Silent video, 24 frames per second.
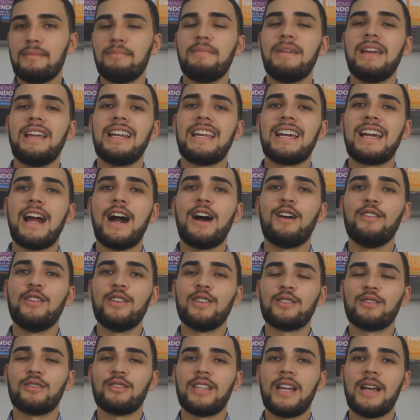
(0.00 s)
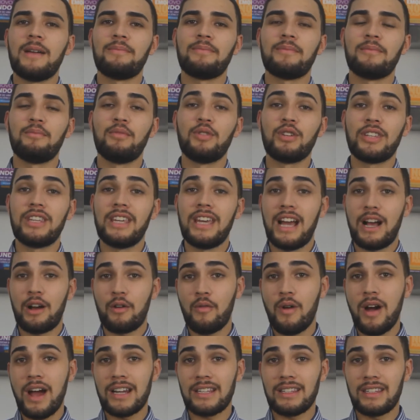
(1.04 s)
Bem legal isso, né? Porque a
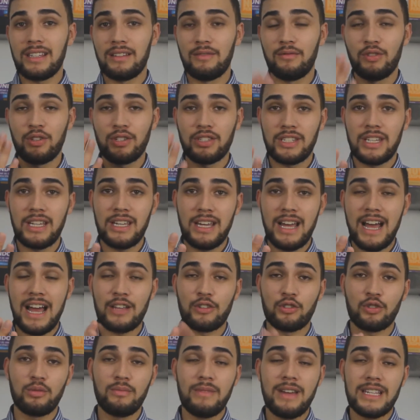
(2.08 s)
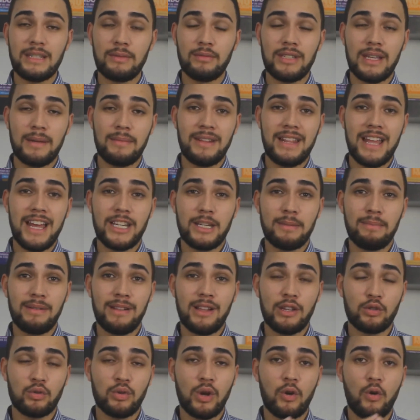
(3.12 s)
quarta, você assume a responsabilidade
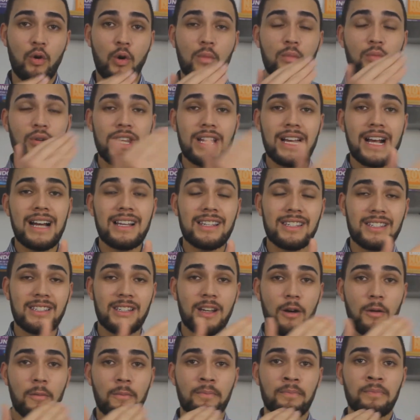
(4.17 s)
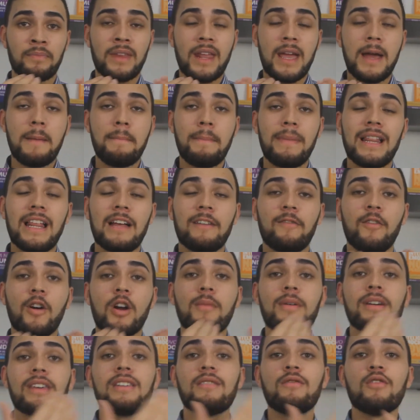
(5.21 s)
pela sua comunicação, pela
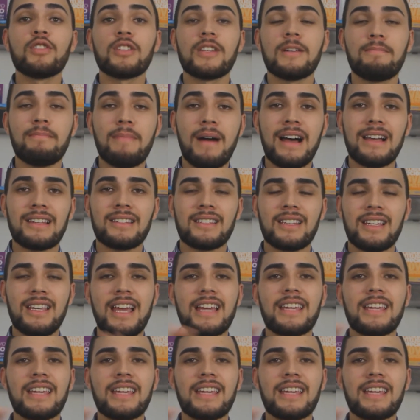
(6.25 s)
forma que você passa.